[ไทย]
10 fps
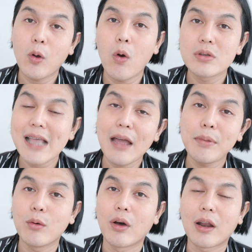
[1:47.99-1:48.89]
โครงสร้าง
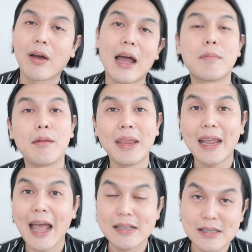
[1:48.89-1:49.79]
ผิวของเราครับมันมี
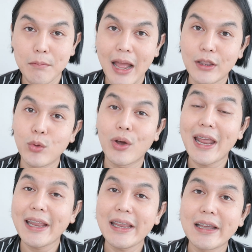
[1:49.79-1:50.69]
การสมานตัว
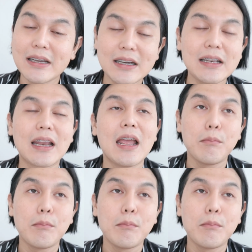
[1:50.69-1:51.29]
ได้ดีขึ้น